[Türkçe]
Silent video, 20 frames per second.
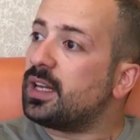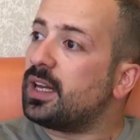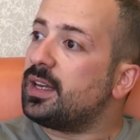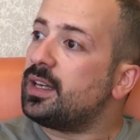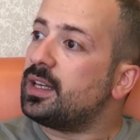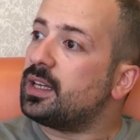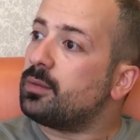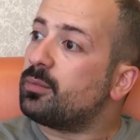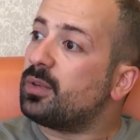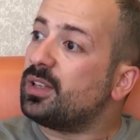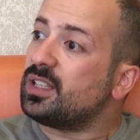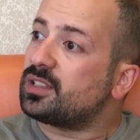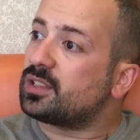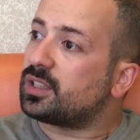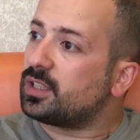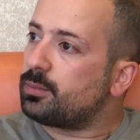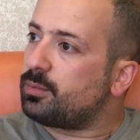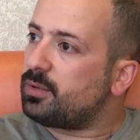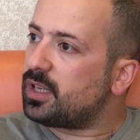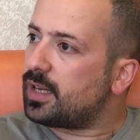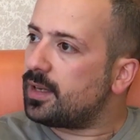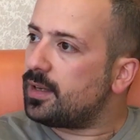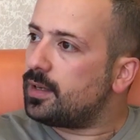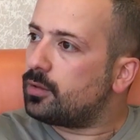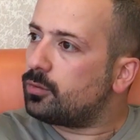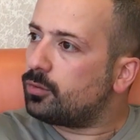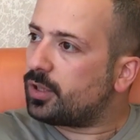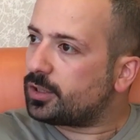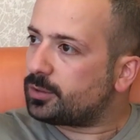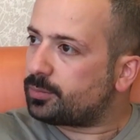yerlere, Manisa gibi
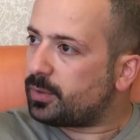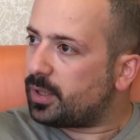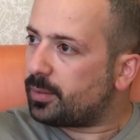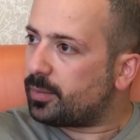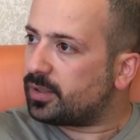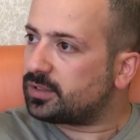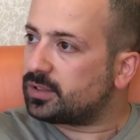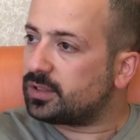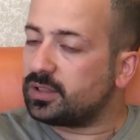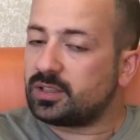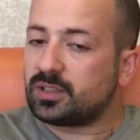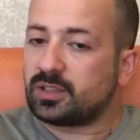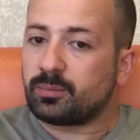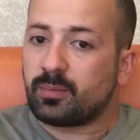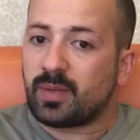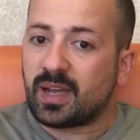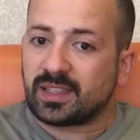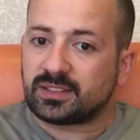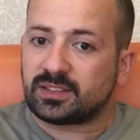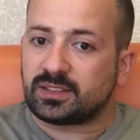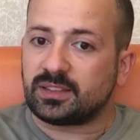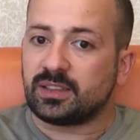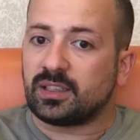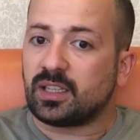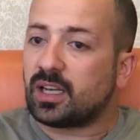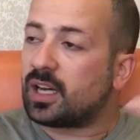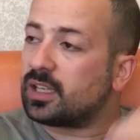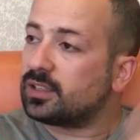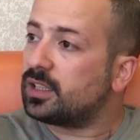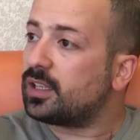yerlere ulaşmaya başladık. Mersin,
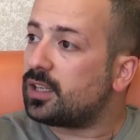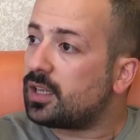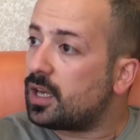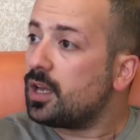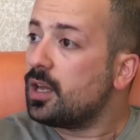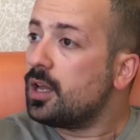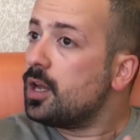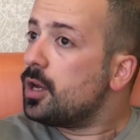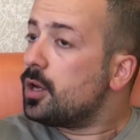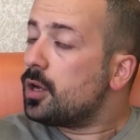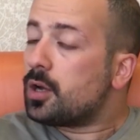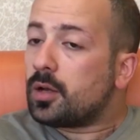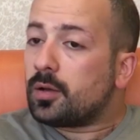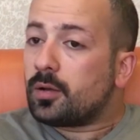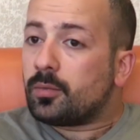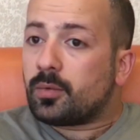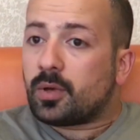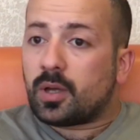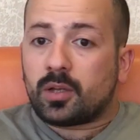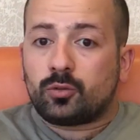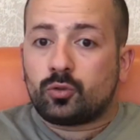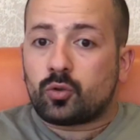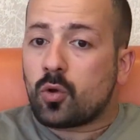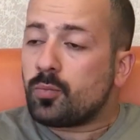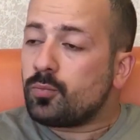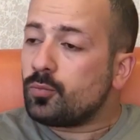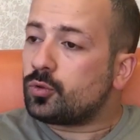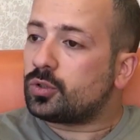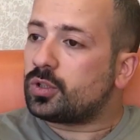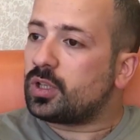Adana
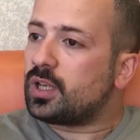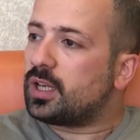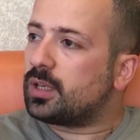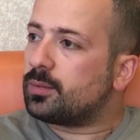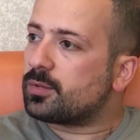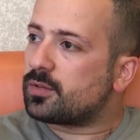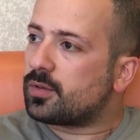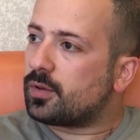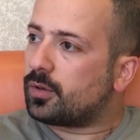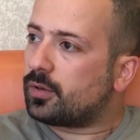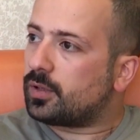çok müşterilerimiz var